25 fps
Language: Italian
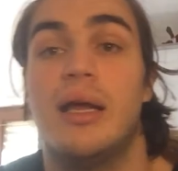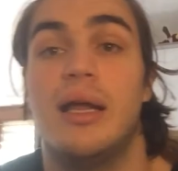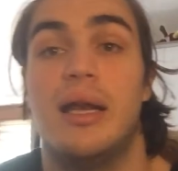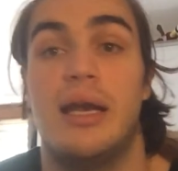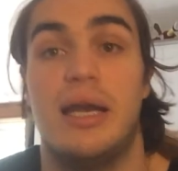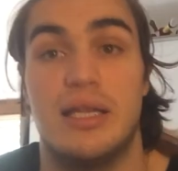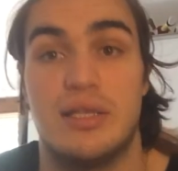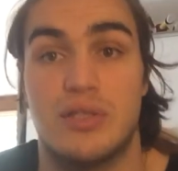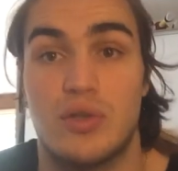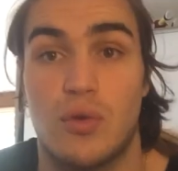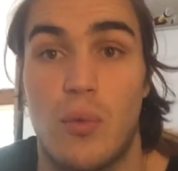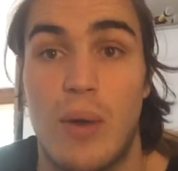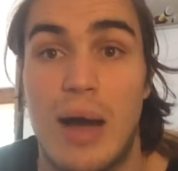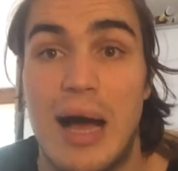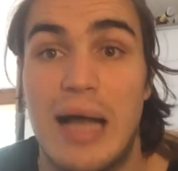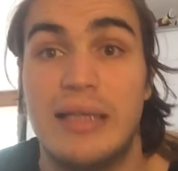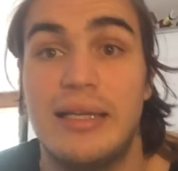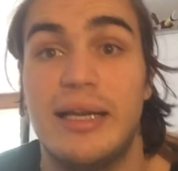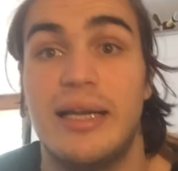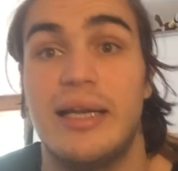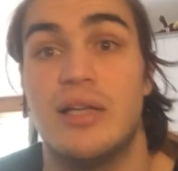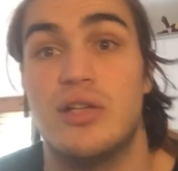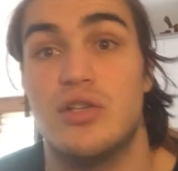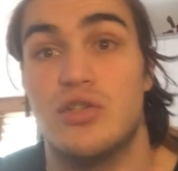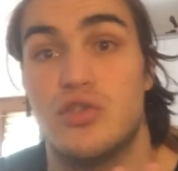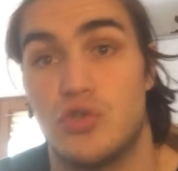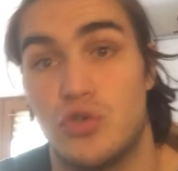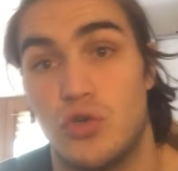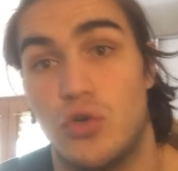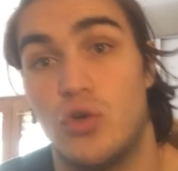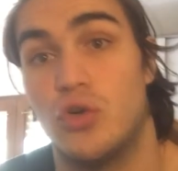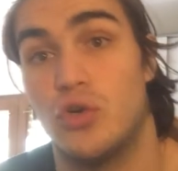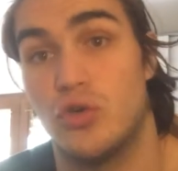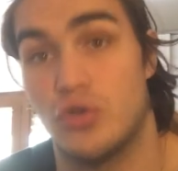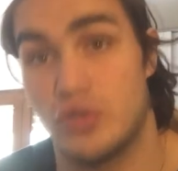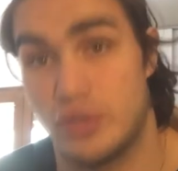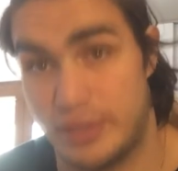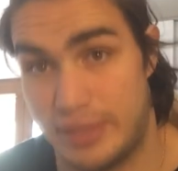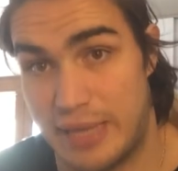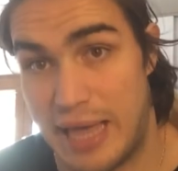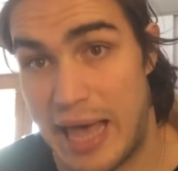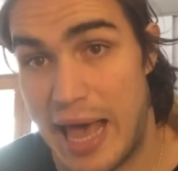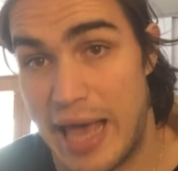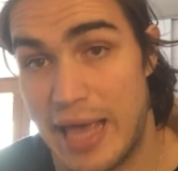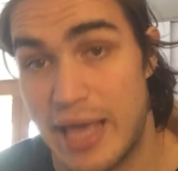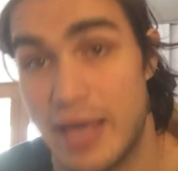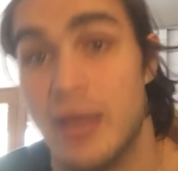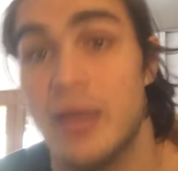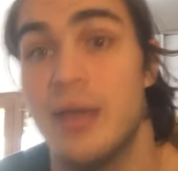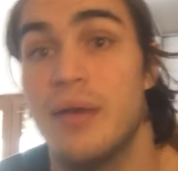Le squadre sono
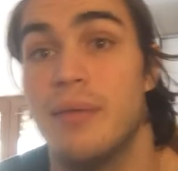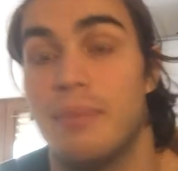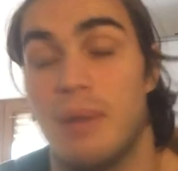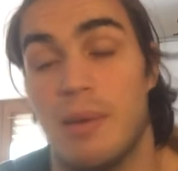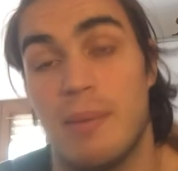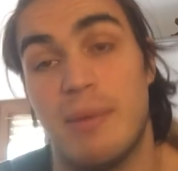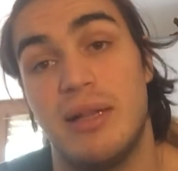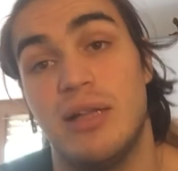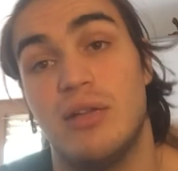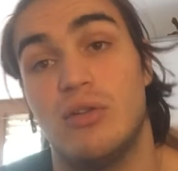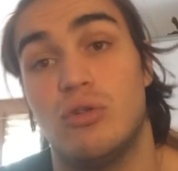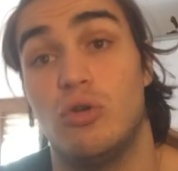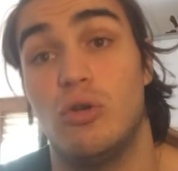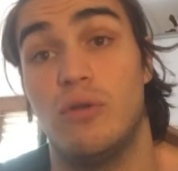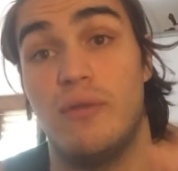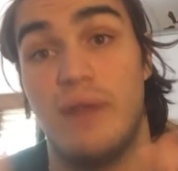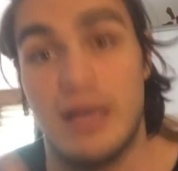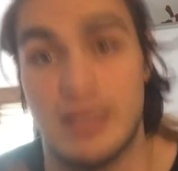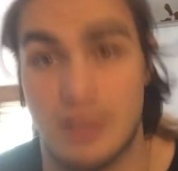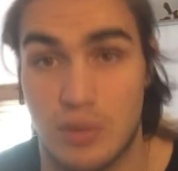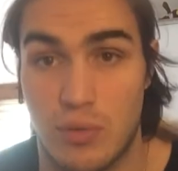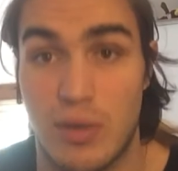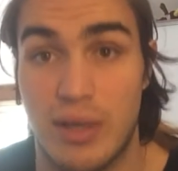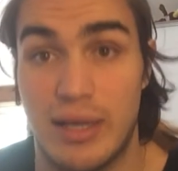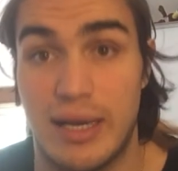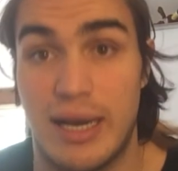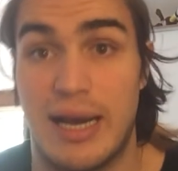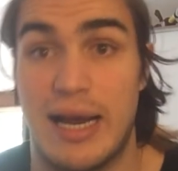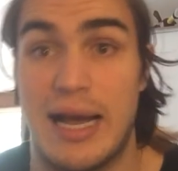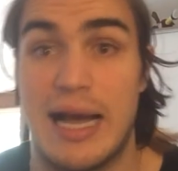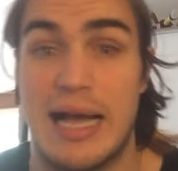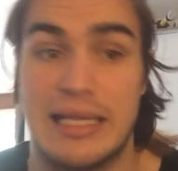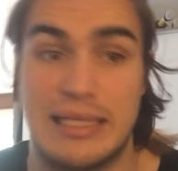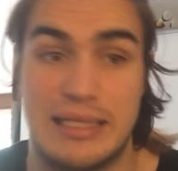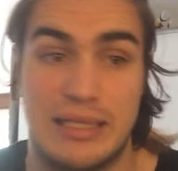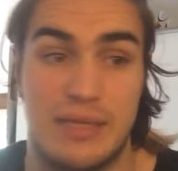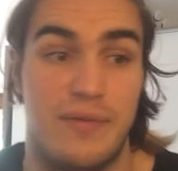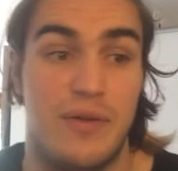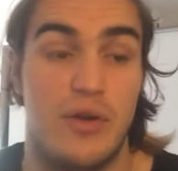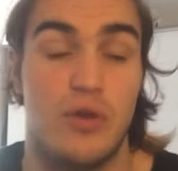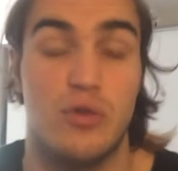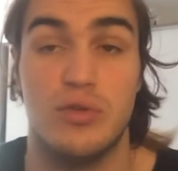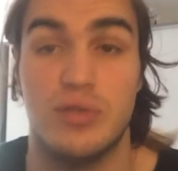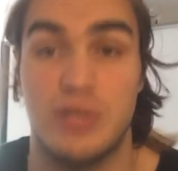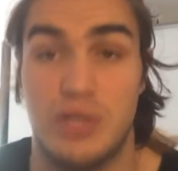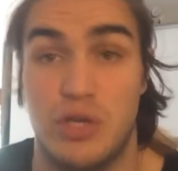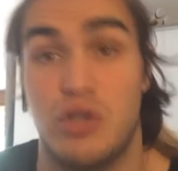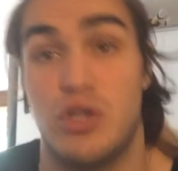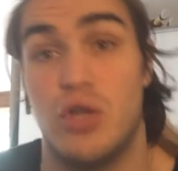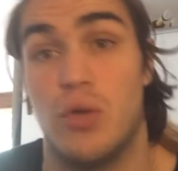6. Prima di introdurvi le squadre ragazzi vi
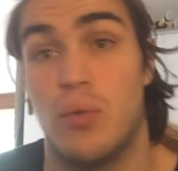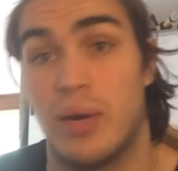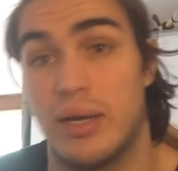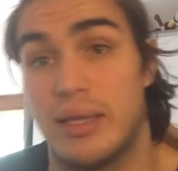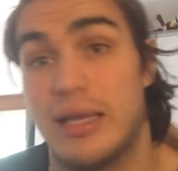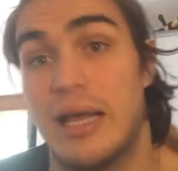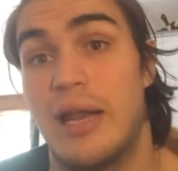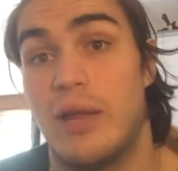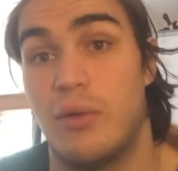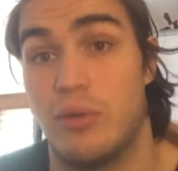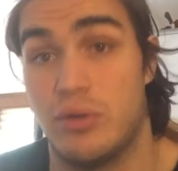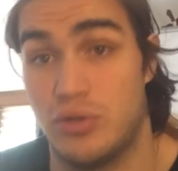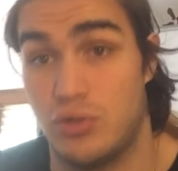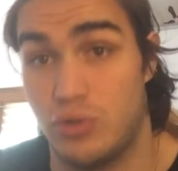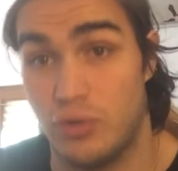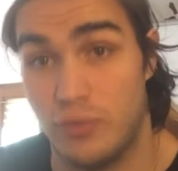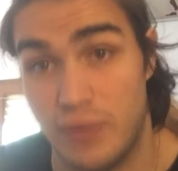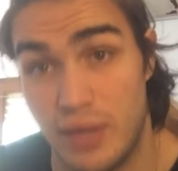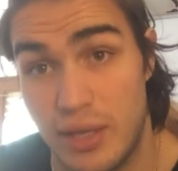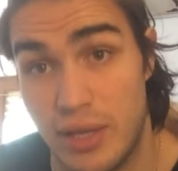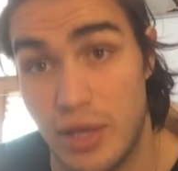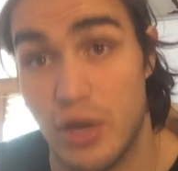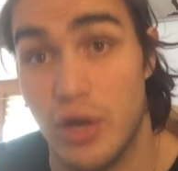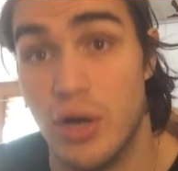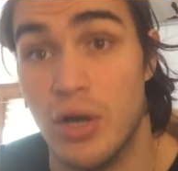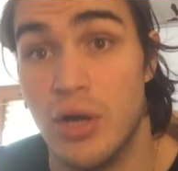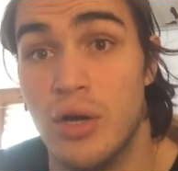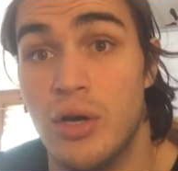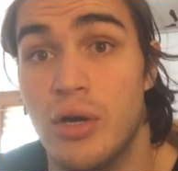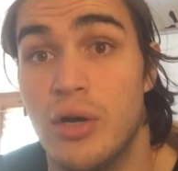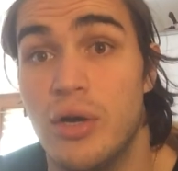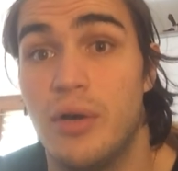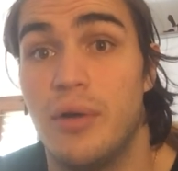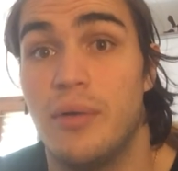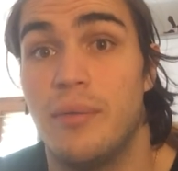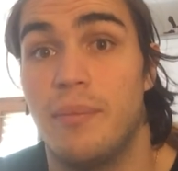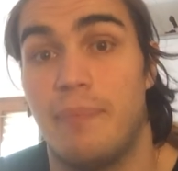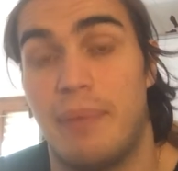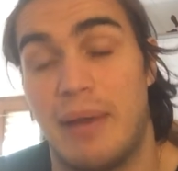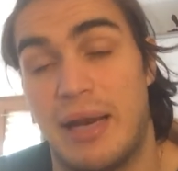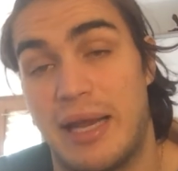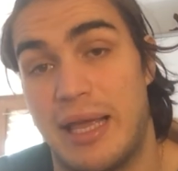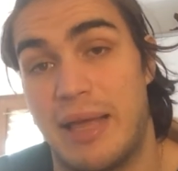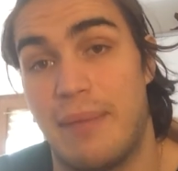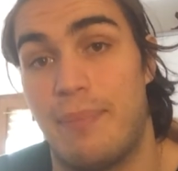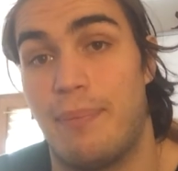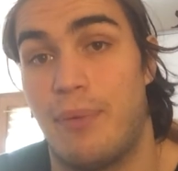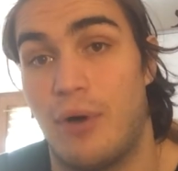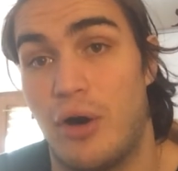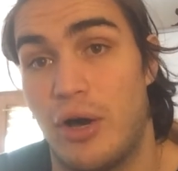consiglio di guardare questo video
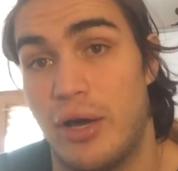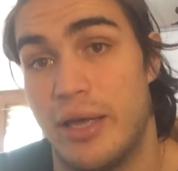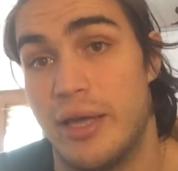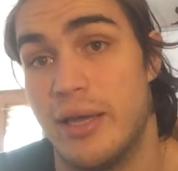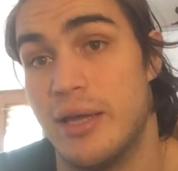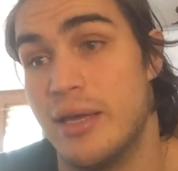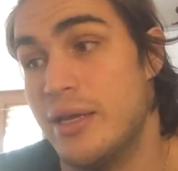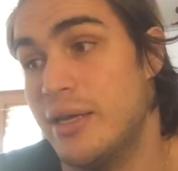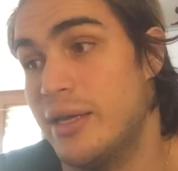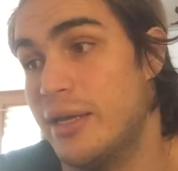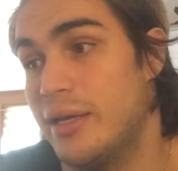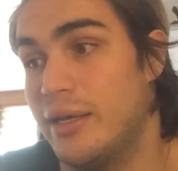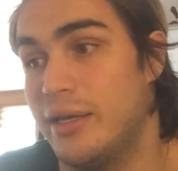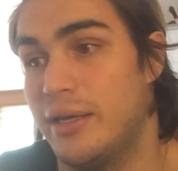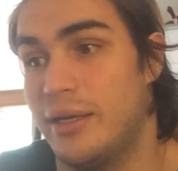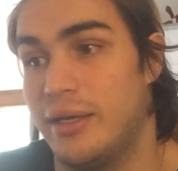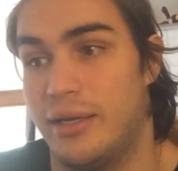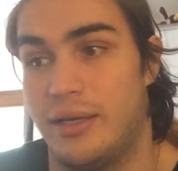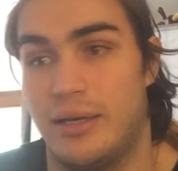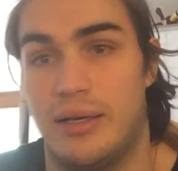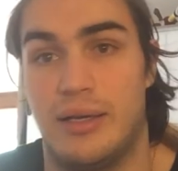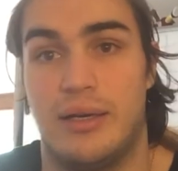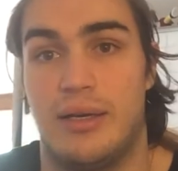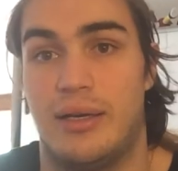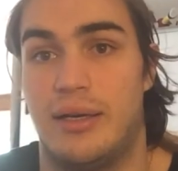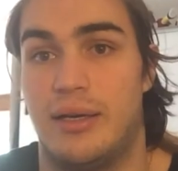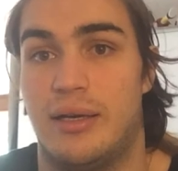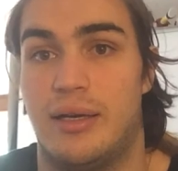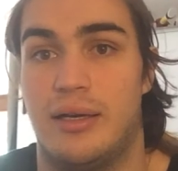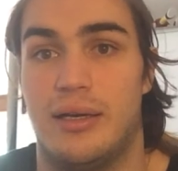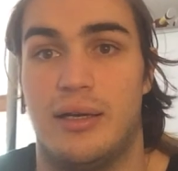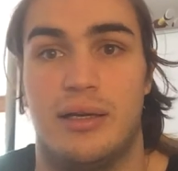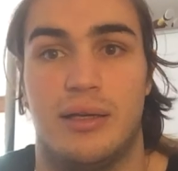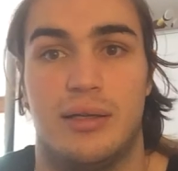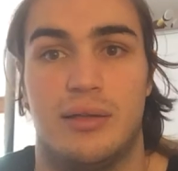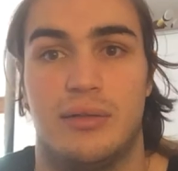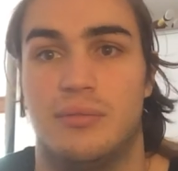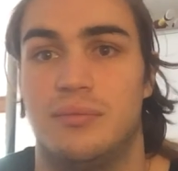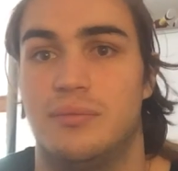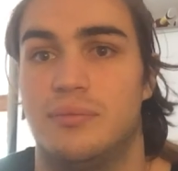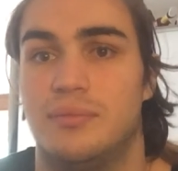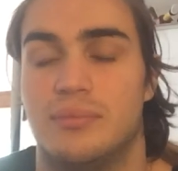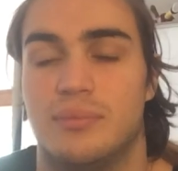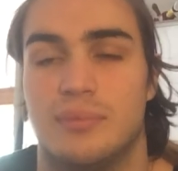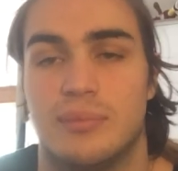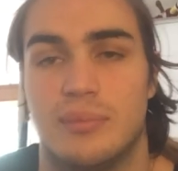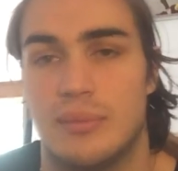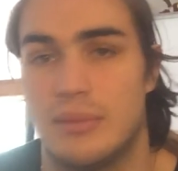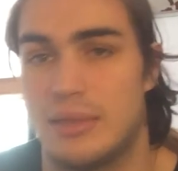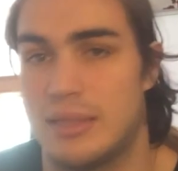perché poi uh,
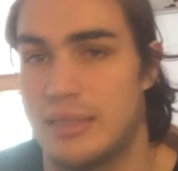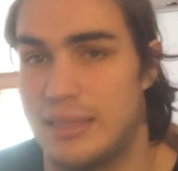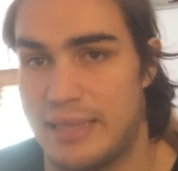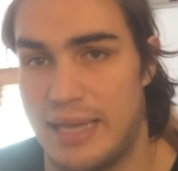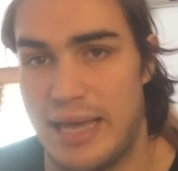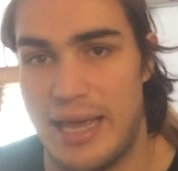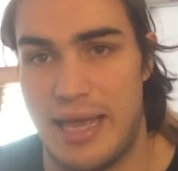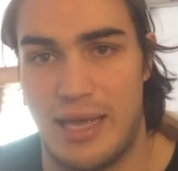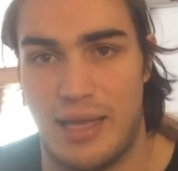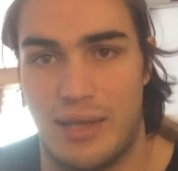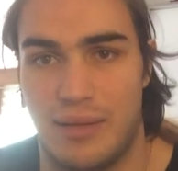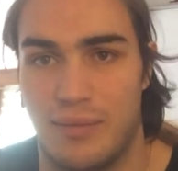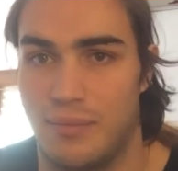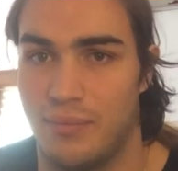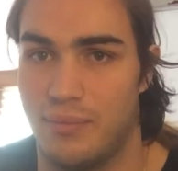se